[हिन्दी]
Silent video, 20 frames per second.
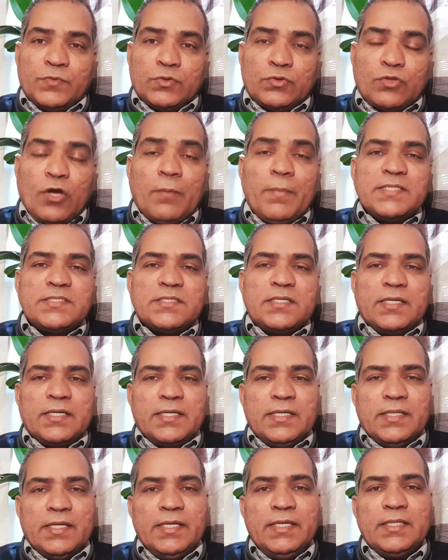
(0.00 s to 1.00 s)
थॉमस
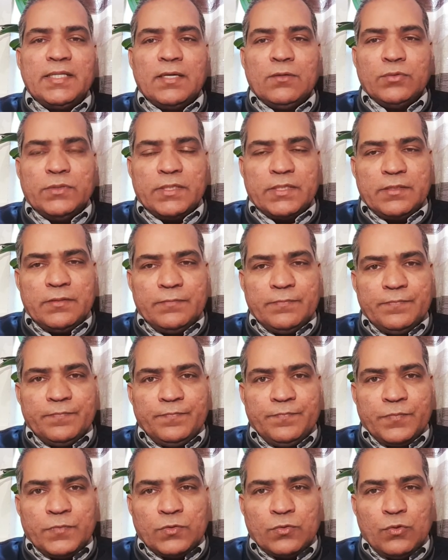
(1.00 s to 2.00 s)
करके नहीं था उधर
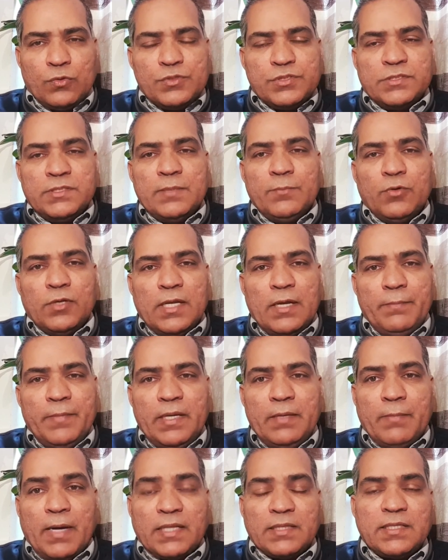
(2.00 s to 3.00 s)
तो उसने बोला मैं
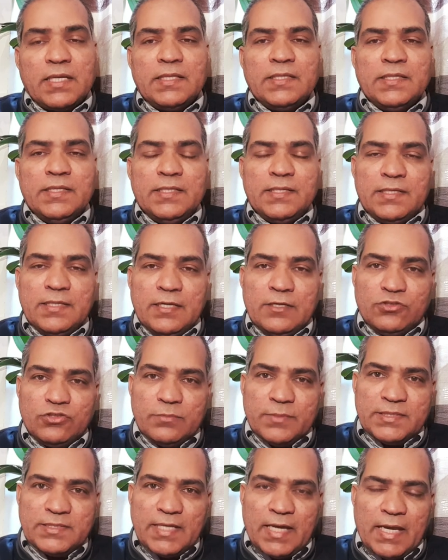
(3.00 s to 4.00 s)
मानता नहीं कि यीशु
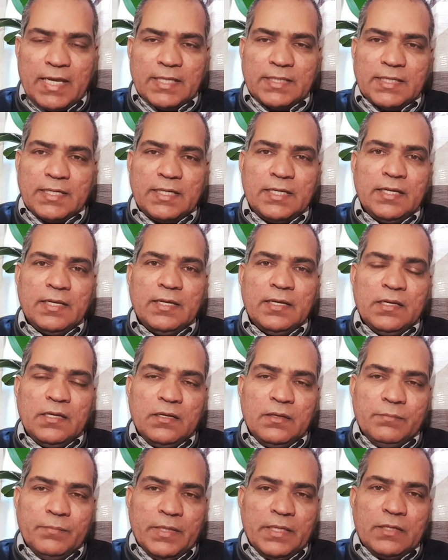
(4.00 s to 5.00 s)
मसीह आया था
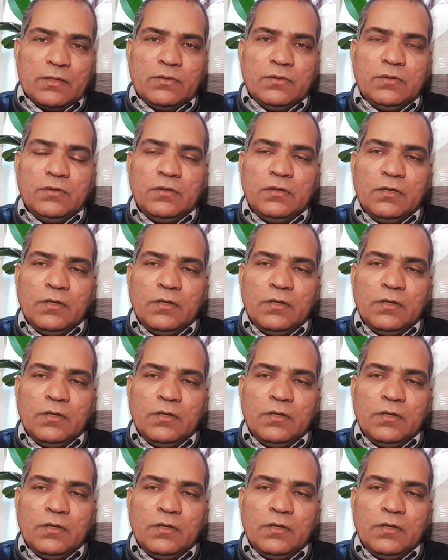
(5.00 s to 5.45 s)
मेरे को